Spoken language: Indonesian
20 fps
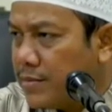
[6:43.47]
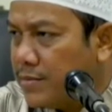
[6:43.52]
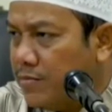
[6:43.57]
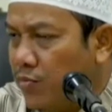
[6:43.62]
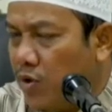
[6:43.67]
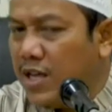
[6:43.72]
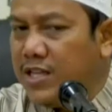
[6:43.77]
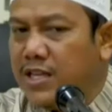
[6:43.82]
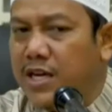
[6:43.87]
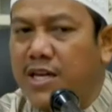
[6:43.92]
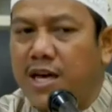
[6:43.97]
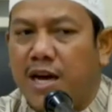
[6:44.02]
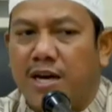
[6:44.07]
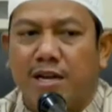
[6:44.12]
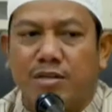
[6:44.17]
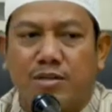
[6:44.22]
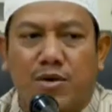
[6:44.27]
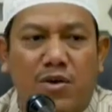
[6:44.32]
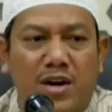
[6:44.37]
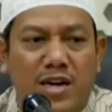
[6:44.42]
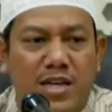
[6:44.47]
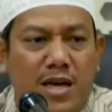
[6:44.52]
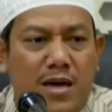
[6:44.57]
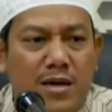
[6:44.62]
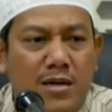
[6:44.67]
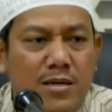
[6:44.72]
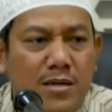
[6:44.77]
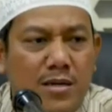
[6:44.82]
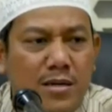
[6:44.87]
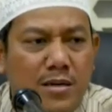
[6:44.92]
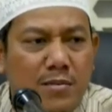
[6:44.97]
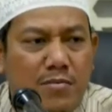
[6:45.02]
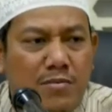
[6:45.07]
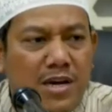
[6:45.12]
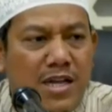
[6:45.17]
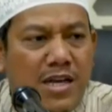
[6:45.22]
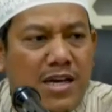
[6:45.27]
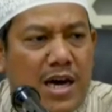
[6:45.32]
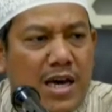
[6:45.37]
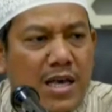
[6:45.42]
Boleh jadi ada seorang yang
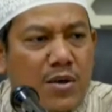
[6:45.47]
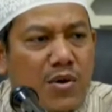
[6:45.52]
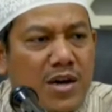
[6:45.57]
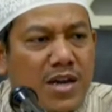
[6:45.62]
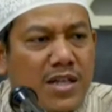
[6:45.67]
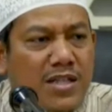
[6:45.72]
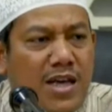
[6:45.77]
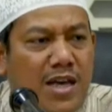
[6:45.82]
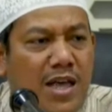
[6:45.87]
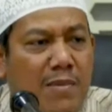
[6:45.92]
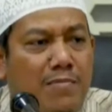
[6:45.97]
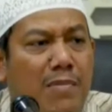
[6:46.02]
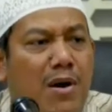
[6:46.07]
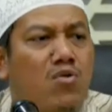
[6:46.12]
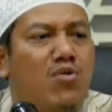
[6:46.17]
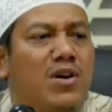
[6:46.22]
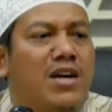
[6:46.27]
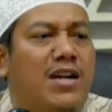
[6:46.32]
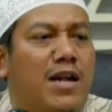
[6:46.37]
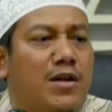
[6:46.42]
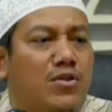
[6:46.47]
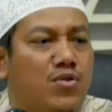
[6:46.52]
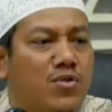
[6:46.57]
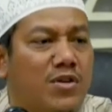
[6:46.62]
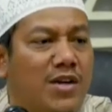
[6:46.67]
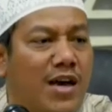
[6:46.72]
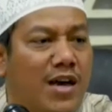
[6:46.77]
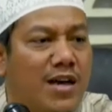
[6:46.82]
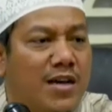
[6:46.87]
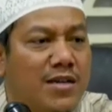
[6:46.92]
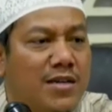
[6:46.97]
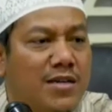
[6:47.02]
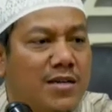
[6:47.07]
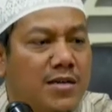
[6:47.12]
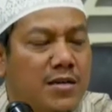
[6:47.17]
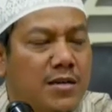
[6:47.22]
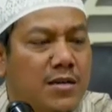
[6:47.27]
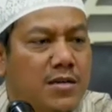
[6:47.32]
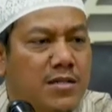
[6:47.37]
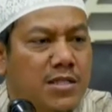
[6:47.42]
menikahi wanita yang baru kenal sunnah,
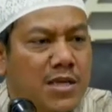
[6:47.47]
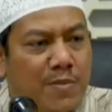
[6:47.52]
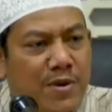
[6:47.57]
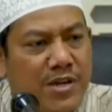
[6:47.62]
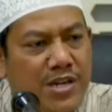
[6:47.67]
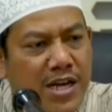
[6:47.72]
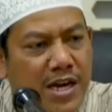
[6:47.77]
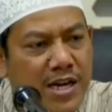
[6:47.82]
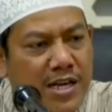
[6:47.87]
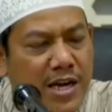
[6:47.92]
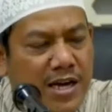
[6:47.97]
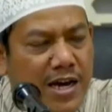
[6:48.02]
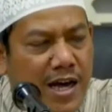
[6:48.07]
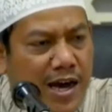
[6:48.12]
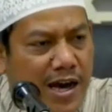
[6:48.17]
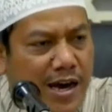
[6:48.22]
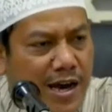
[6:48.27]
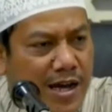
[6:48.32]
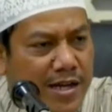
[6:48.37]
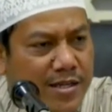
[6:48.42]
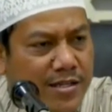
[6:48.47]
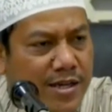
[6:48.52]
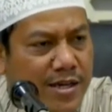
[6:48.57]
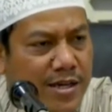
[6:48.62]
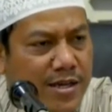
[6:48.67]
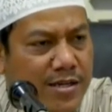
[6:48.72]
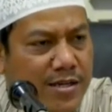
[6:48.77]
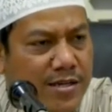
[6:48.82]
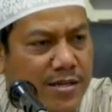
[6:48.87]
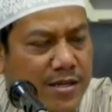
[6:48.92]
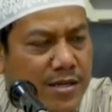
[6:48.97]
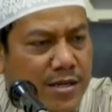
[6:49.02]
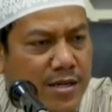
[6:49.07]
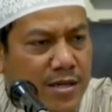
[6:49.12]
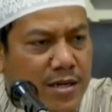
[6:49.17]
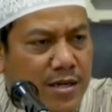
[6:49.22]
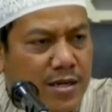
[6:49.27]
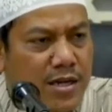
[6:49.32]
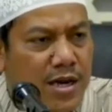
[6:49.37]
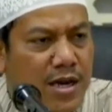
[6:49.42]
tapi dia lihat akhlaknya,
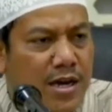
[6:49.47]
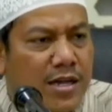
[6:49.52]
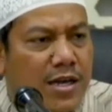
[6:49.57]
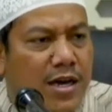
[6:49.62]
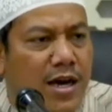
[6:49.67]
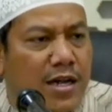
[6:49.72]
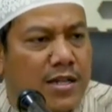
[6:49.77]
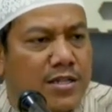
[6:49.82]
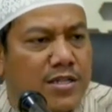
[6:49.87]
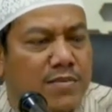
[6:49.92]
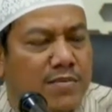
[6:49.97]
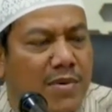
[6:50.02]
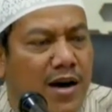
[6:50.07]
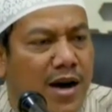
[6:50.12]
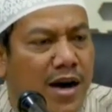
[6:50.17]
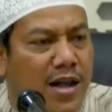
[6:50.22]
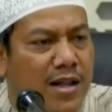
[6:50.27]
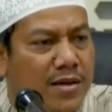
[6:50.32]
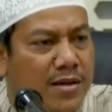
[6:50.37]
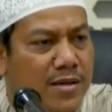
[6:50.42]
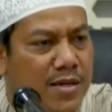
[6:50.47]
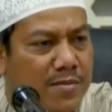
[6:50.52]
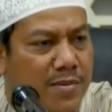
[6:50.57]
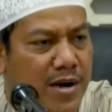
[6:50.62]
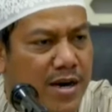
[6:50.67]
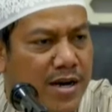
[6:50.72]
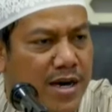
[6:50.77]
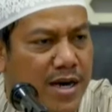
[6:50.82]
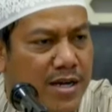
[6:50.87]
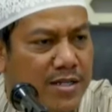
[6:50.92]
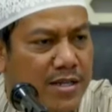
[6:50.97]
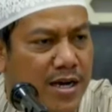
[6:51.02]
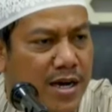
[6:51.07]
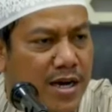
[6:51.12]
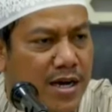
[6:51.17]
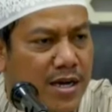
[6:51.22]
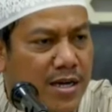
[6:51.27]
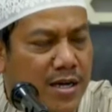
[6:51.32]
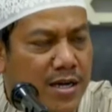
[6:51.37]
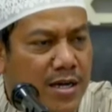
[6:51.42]
dia lihat semangat
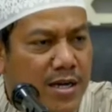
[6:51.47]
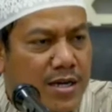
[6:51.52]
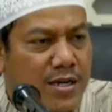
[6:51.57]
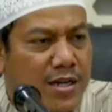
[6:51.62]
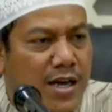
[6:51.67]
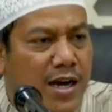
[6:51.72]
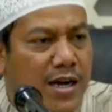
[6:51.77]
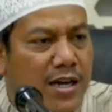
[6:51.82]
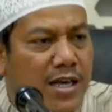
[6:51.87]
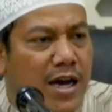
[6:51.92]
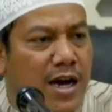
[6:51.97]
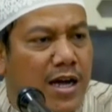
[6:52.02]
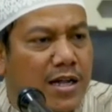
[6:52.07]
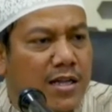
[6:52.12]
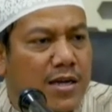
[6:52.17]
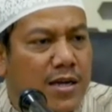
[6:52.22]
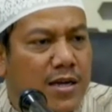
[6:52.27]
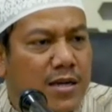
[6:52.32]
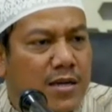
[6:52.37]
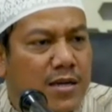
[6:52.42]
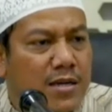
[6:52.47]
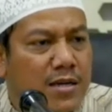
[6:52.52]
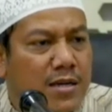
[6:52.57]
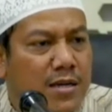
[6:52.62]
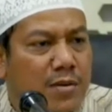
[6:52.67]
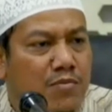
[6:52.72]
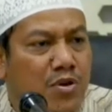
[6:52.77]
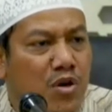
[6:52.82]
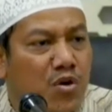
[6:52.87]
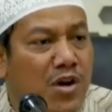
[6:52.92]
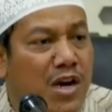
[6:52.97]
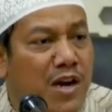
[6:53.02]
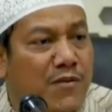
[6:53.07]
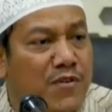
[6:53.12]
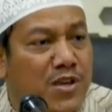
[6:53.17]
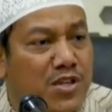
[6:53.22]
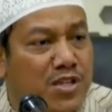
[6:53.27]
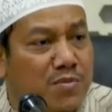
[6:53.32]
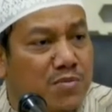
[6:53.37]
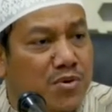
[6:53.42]
ibadahnya, dia lihat
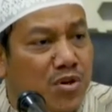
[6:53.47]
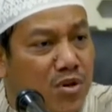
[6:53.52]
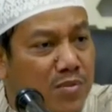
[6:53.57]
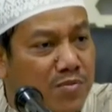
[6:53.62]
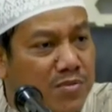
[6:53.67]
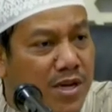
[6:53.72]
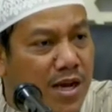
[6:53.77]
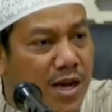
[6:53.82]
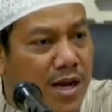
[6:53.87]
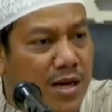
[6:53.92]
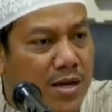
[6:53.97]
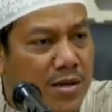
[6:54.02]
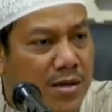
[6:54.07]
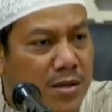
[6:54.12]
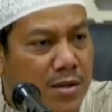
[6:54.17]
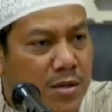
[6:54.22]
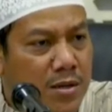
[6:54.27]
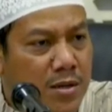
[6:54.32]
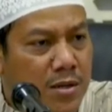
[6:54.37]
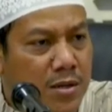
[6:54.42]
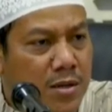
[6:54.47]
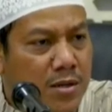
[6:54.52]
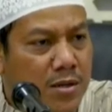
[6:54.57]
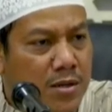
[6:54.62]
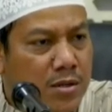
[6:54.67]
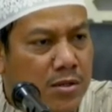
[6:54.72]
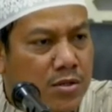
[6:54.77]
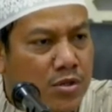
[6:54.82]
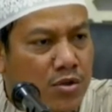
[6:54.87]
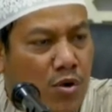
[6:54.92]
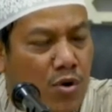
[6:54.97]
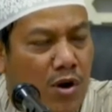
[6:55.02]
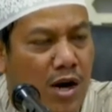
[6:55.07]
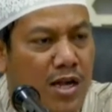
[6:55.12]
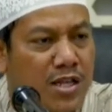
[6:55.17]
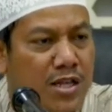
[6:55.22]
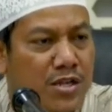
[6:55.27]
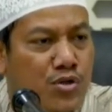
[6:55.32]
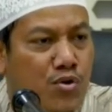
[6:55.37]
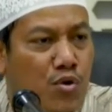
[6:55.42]
biografi sebelumnya,
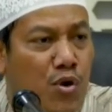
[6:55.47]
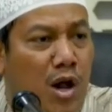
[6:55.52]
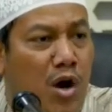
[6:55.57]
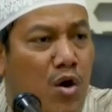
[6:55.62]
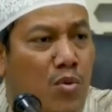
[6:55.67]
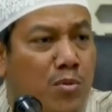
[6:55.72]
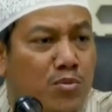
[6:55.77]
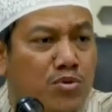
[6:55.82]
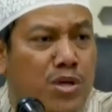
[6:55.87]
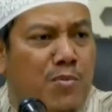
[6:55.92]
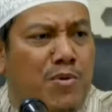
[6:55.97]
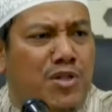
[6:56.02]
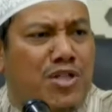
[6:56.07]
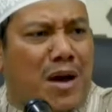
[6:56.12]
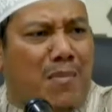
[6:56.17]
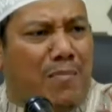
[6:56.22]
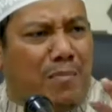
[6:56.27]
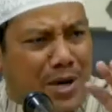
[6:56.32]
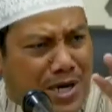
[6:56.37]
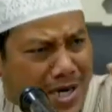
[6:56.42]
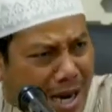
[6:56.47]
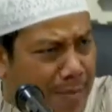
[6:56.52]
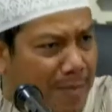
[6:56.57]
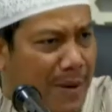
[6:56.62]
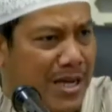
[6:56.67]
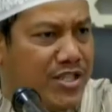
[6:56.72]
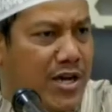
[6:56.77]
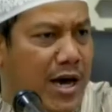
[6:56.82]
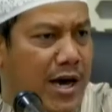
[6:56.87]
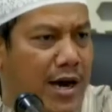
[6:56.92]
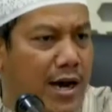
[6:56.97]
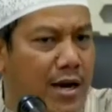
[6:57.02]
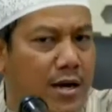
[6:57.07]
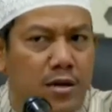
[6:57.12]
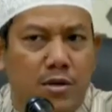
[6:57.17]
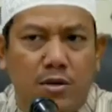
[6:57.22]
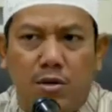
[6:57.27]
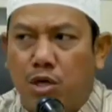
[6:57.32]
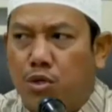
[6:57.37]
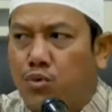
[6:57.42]
sekolahnya di sekolah umum tapi tak pernah pacaran,
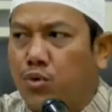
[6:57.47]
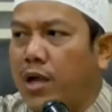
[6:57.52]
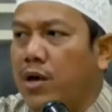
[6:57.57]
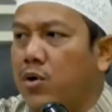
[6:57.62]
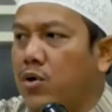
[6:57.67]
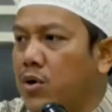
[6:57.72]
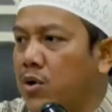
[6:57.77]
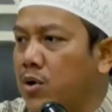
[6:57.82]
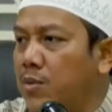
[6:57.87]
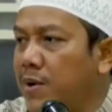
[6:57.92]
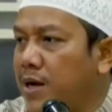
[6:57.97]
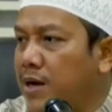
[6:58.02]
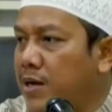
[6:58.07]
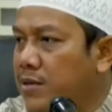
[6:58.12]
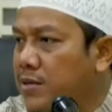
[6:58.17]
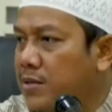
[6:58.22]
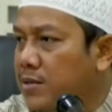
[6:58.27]
itu rekor loh, Pak.